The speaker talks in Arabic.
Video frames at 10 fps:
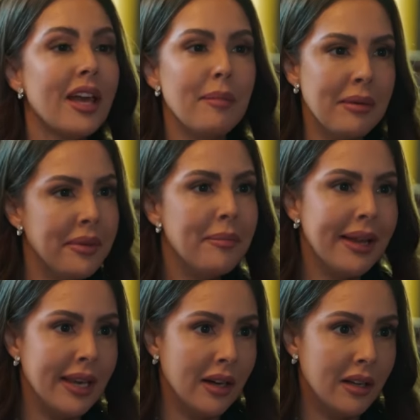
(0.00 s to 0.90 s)
كمال
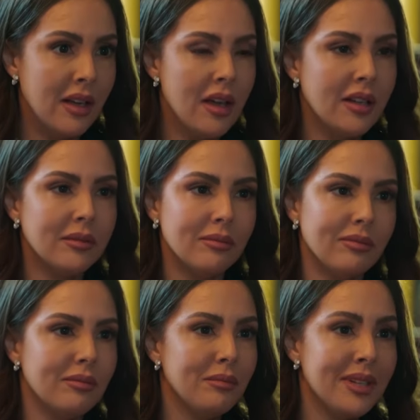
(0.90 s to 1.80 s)
بيبلغ
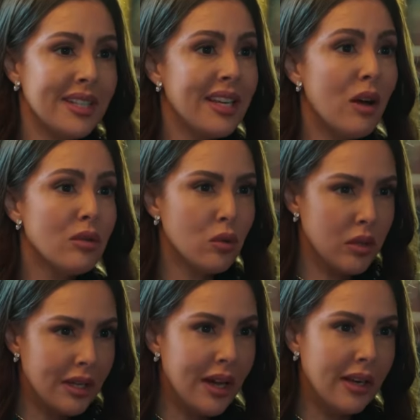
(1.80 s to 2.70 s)
بس انا عاوزه
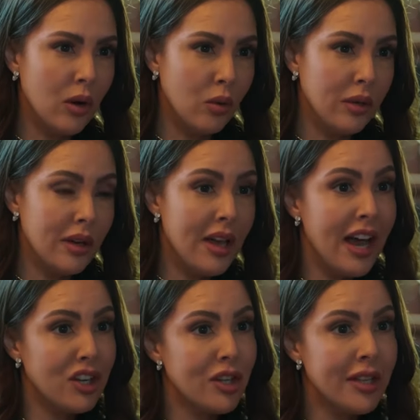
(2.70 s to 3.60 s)
اوصل لها الاول
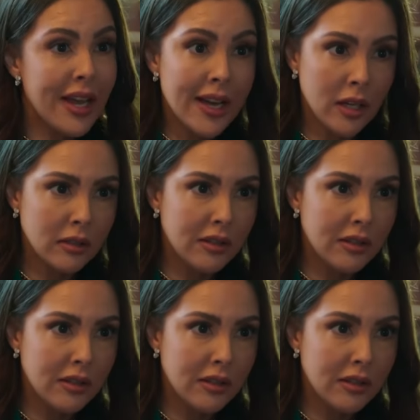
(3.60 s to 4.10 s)
عشان نرجع